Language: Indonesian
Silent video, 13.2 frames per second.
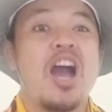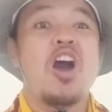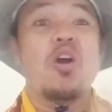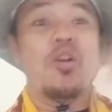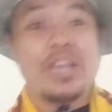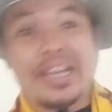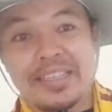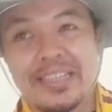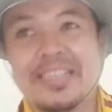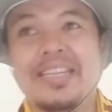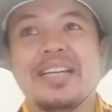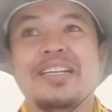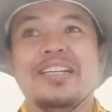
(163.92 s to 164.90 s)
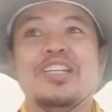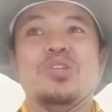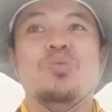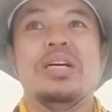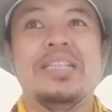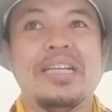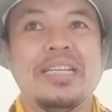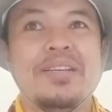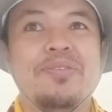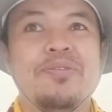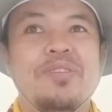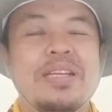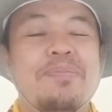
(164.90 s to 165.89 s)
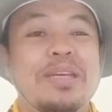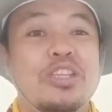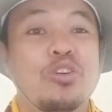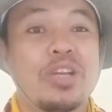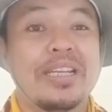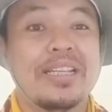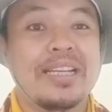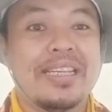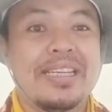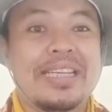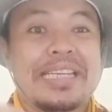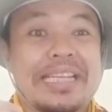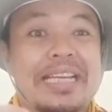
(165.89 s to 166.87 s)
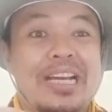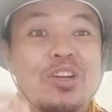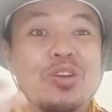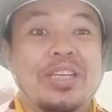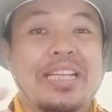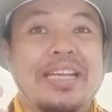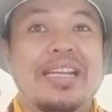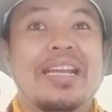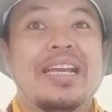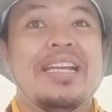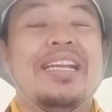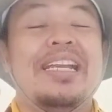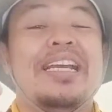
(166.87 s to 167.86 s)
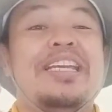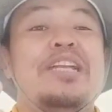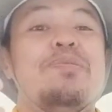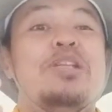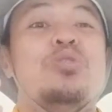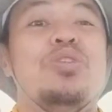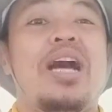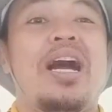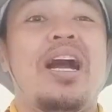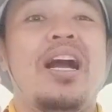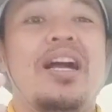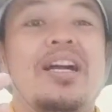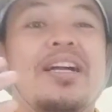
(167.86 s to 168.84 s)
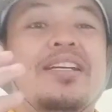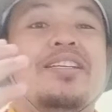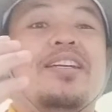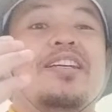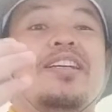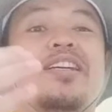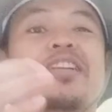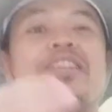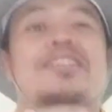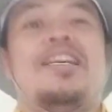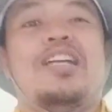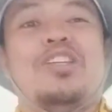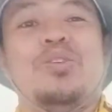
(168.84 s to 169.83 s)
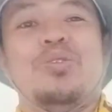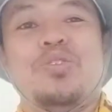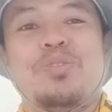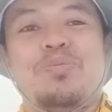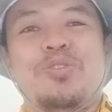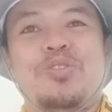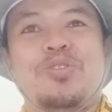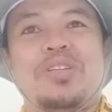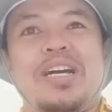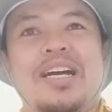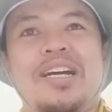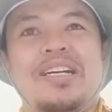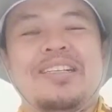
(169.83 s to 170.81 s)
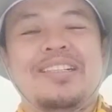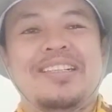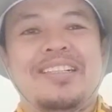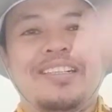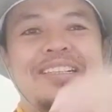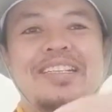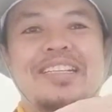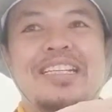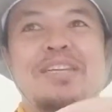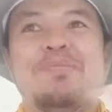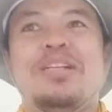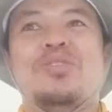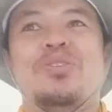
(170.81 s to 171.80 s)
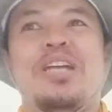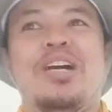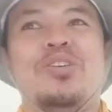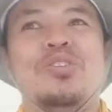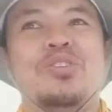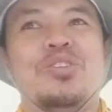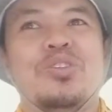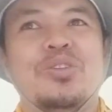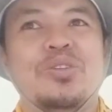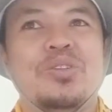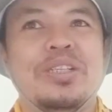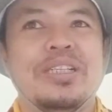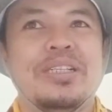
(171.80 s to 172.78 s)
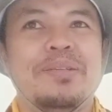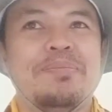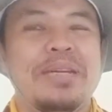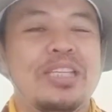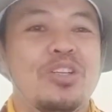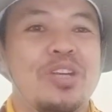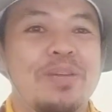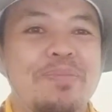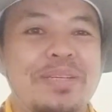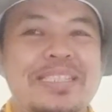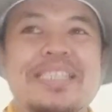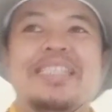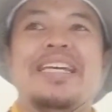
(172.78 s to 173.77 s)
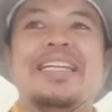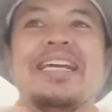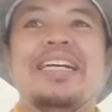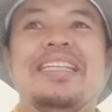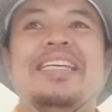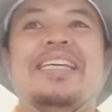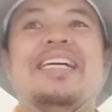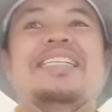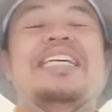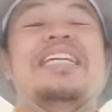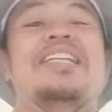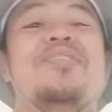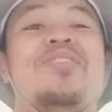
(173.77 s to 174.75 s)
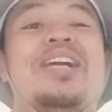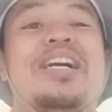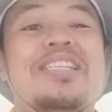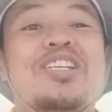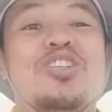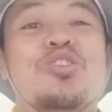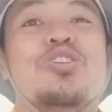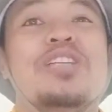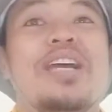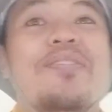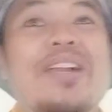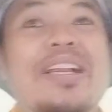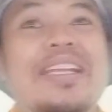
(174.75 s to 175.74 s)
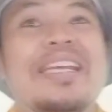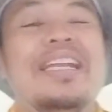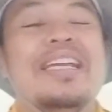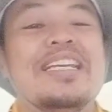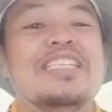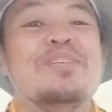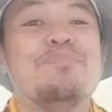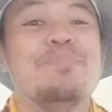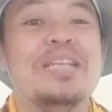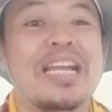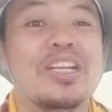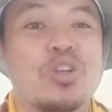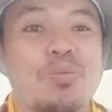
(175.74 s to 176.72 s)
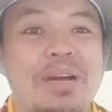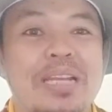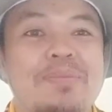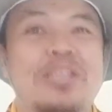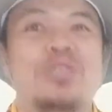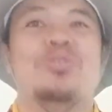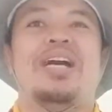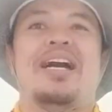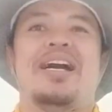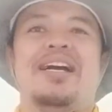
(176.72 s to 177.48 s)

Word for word: Oh ya, tadi yang kedua tadi free mentoring tadi nilai kalau kita nilai kan nilainya 5 juta. Jadi 1 10 juta, 5 eh, juta untuk mentoring bisnis dan yang ketiga sertifikasi tour travel nilainya 9,5 juta